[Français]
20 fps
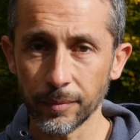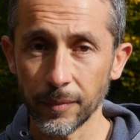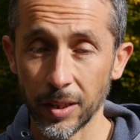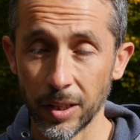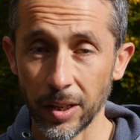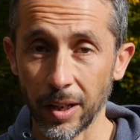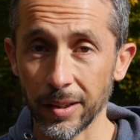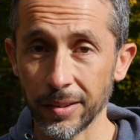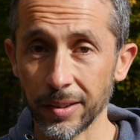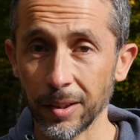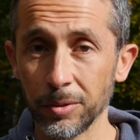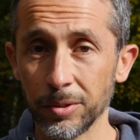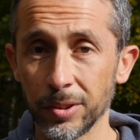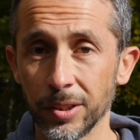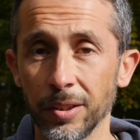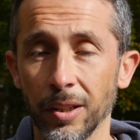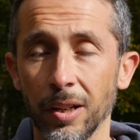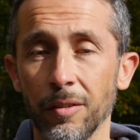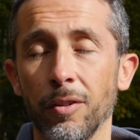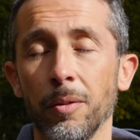Il y aura ça
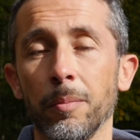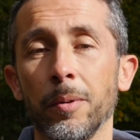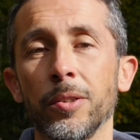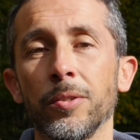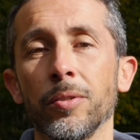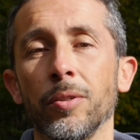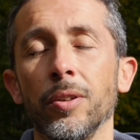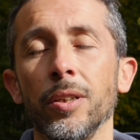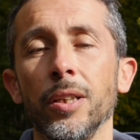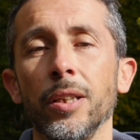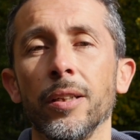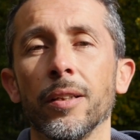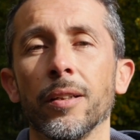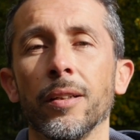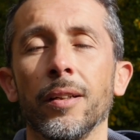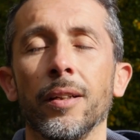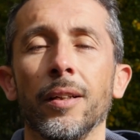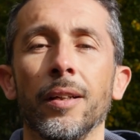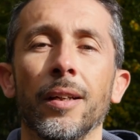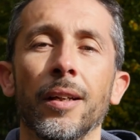aussi dans la formation en ligne
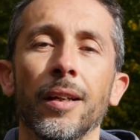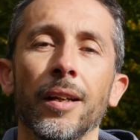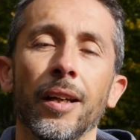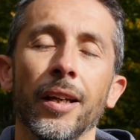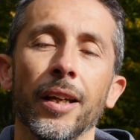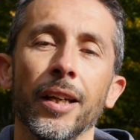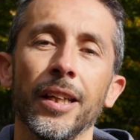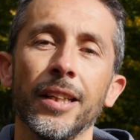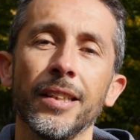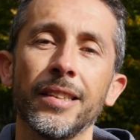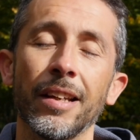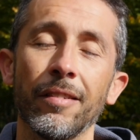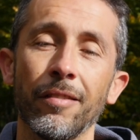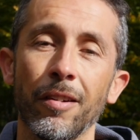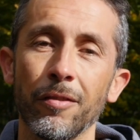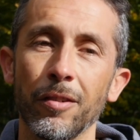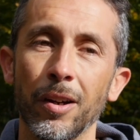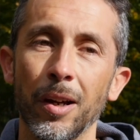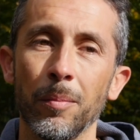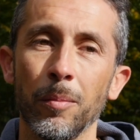et ça
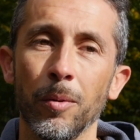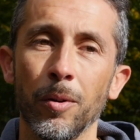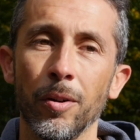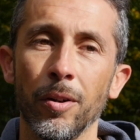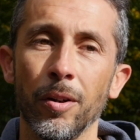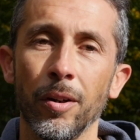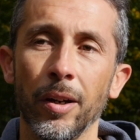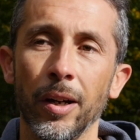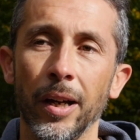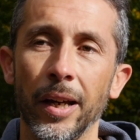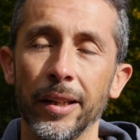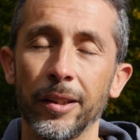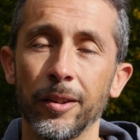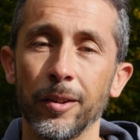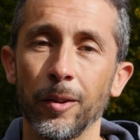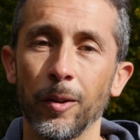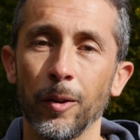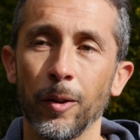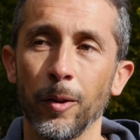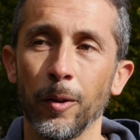va vraiment
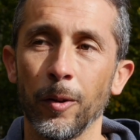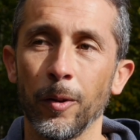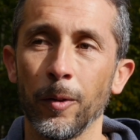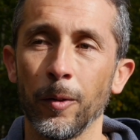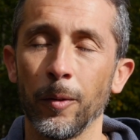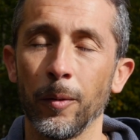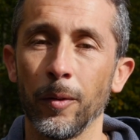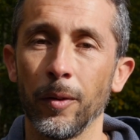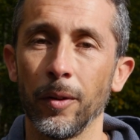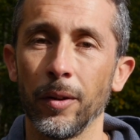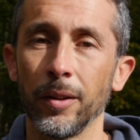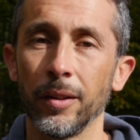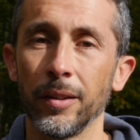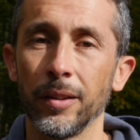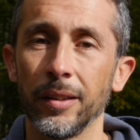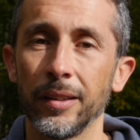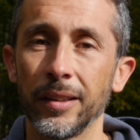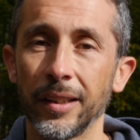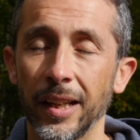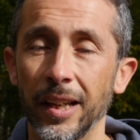être... Euh,
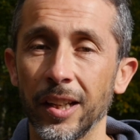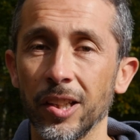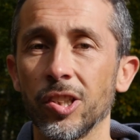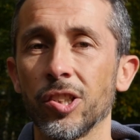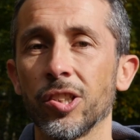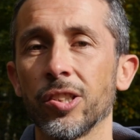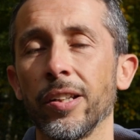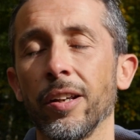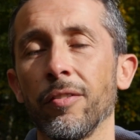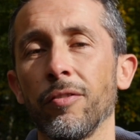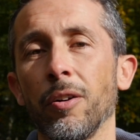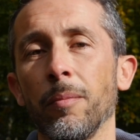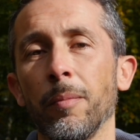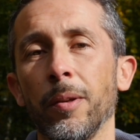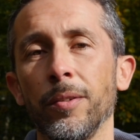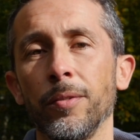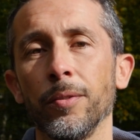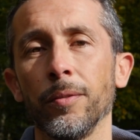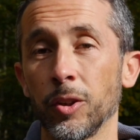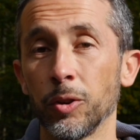très riche
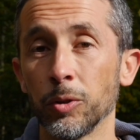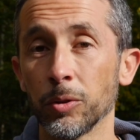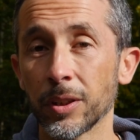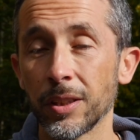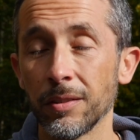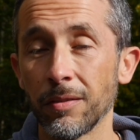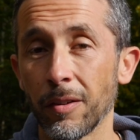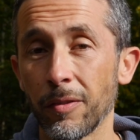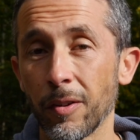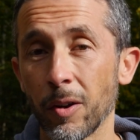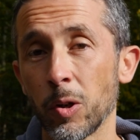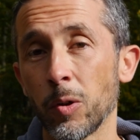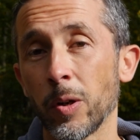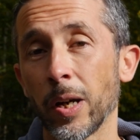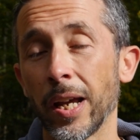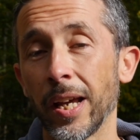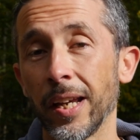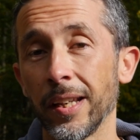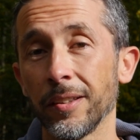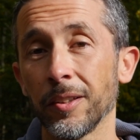d'informations. Donc il va
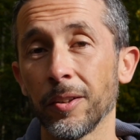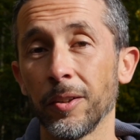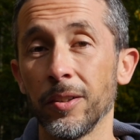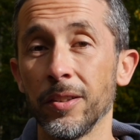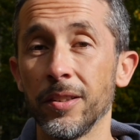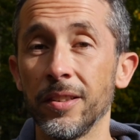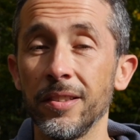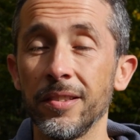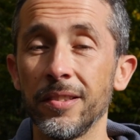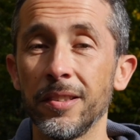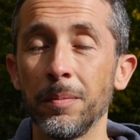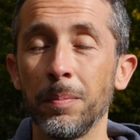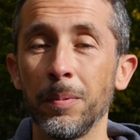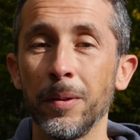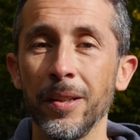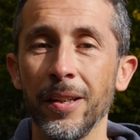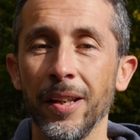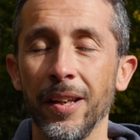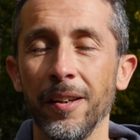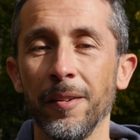falloir être
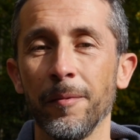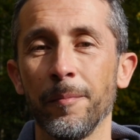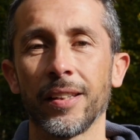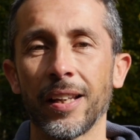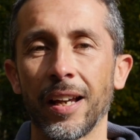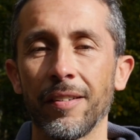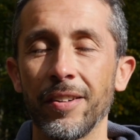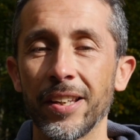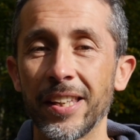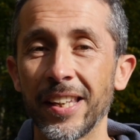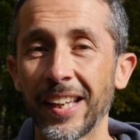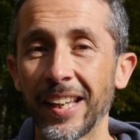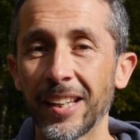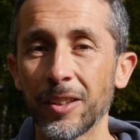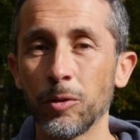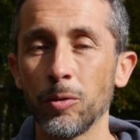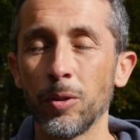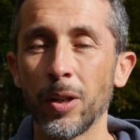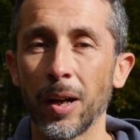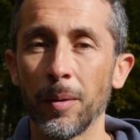discipliné, travailler
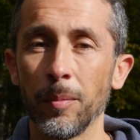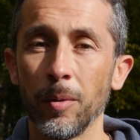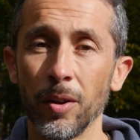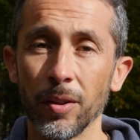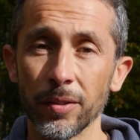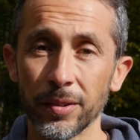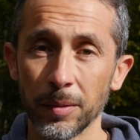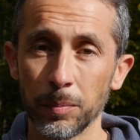régulièrement.